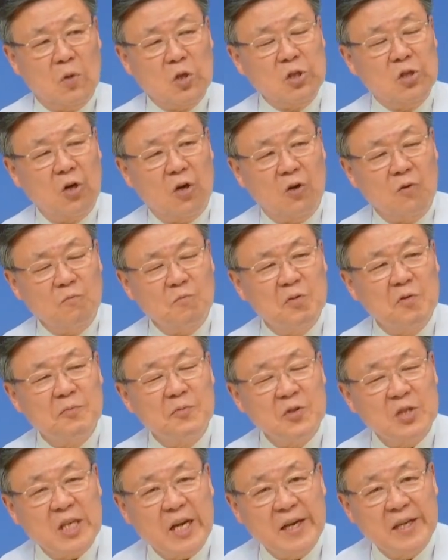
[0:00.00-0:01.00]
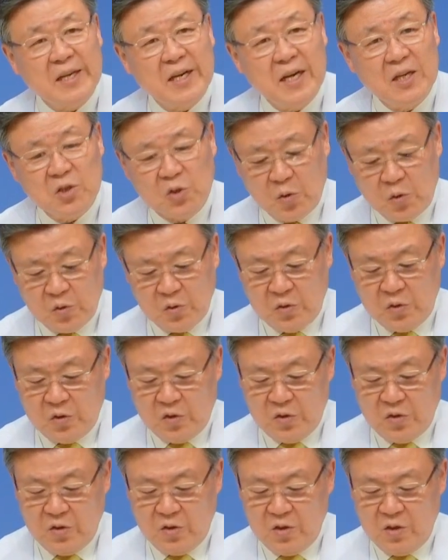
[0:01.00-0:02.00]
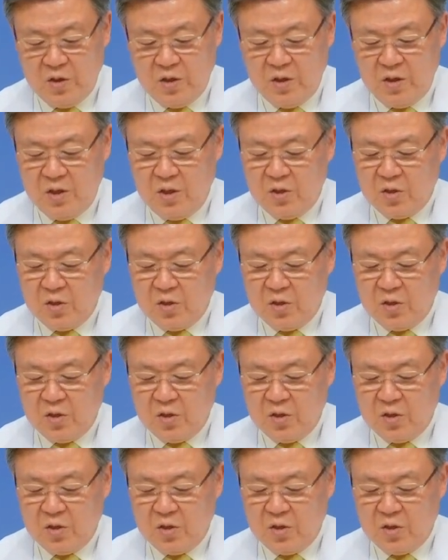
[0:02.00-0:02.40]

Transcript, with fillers: 먼저 부부 사이가 좋고